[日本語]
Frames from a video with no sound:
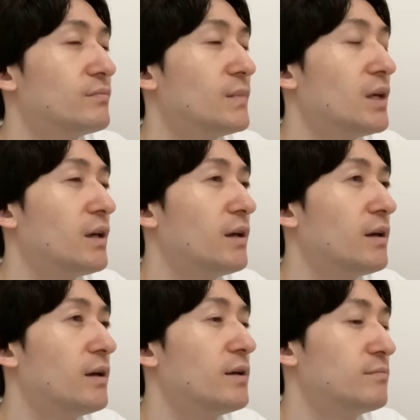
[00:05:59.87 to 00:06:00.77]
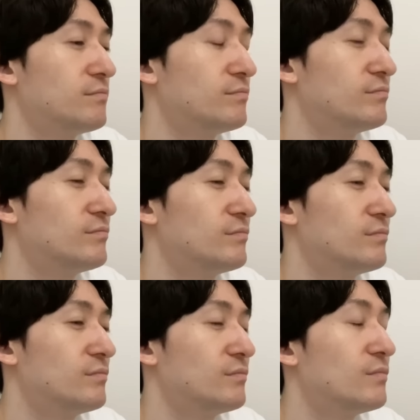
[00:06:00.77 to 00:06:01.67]
んで
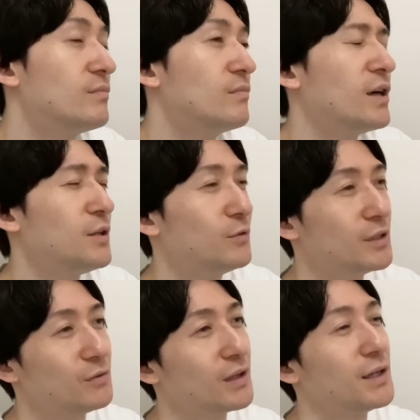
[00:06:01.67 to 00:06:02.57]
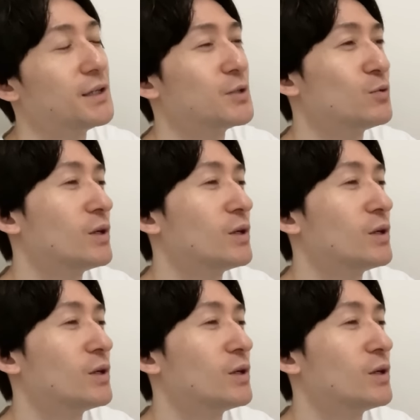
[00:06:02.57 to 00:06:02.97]
まあいろんな深い話と